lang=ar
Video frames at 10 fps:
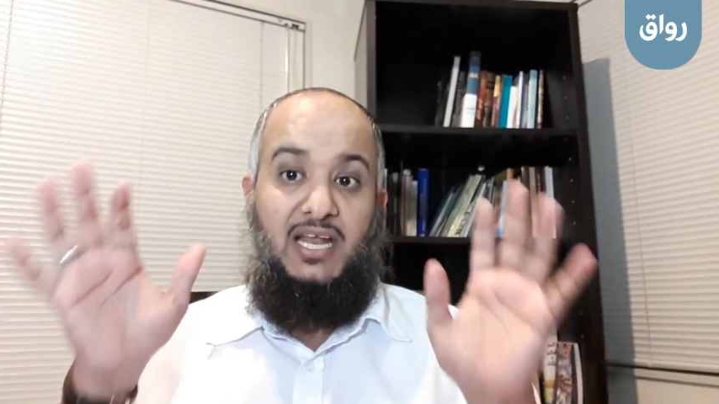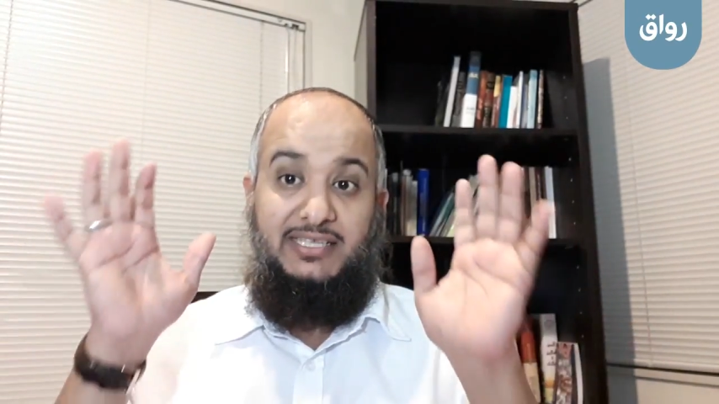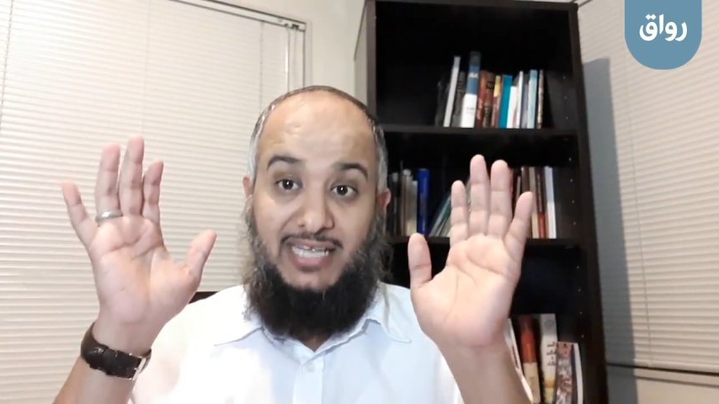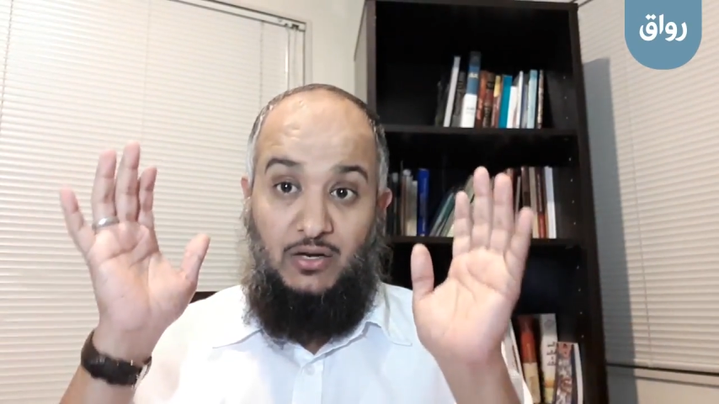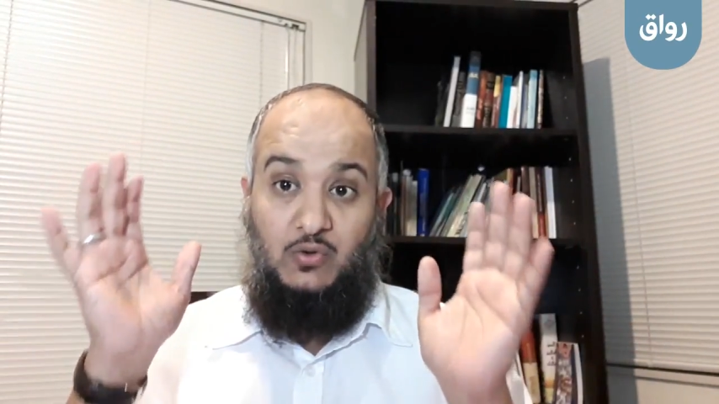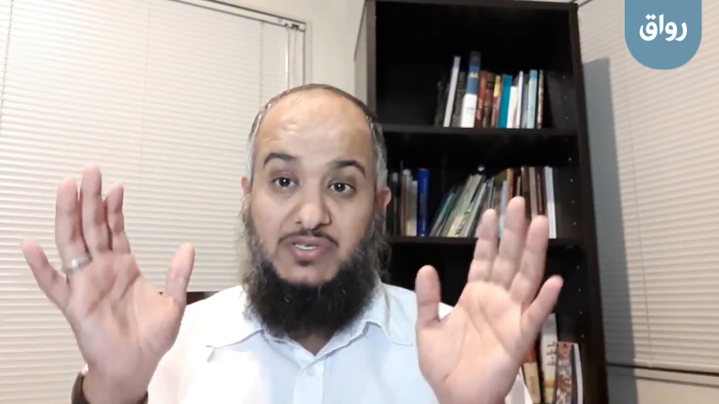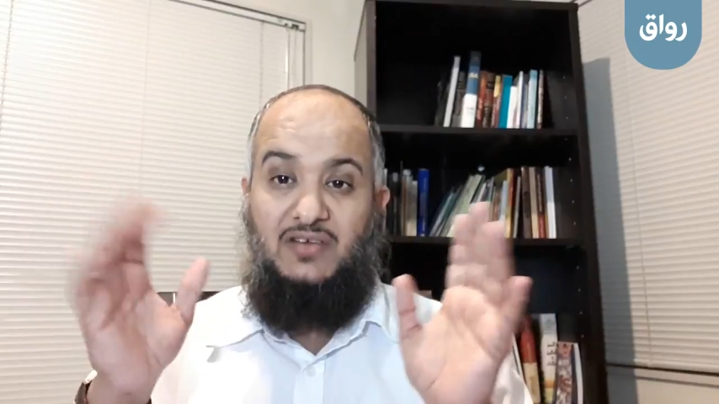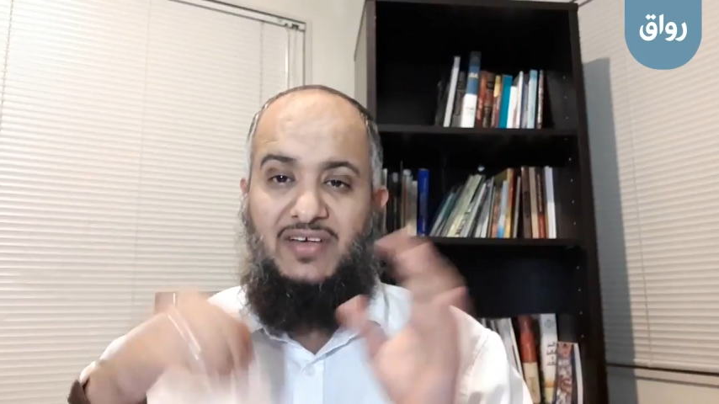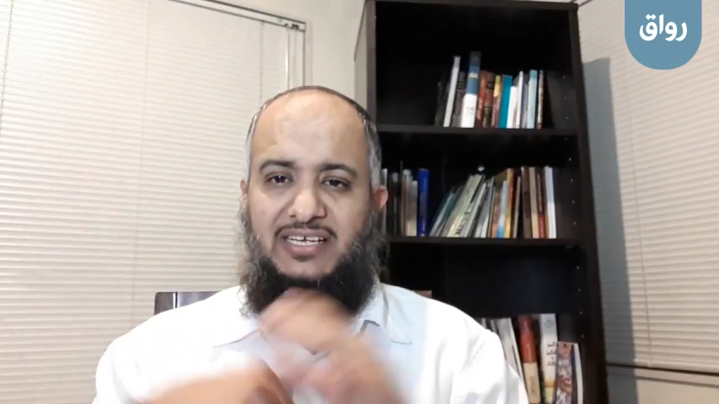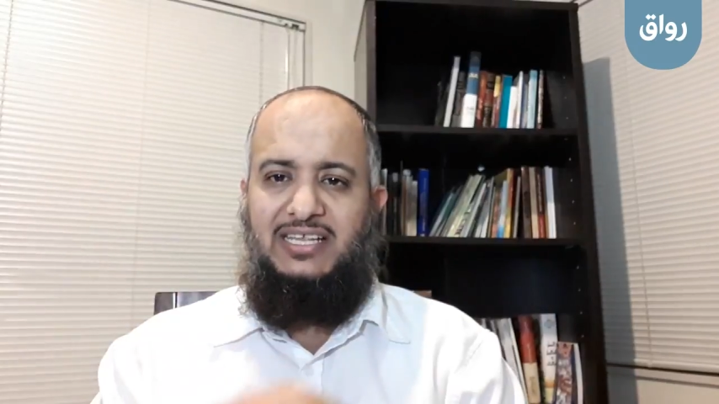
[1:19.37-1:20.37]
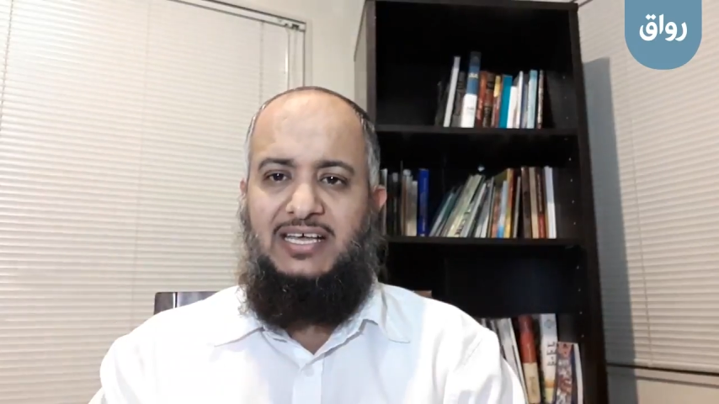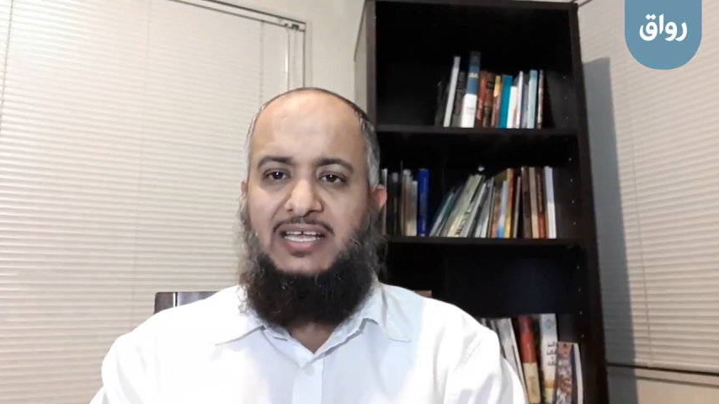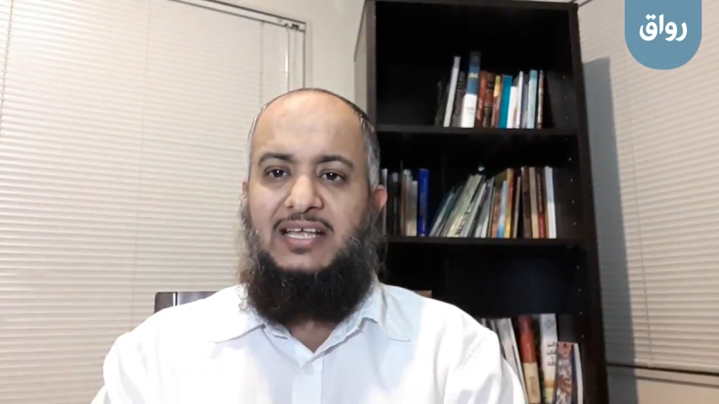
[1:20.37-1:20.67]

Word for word: راح تنقص الفائدة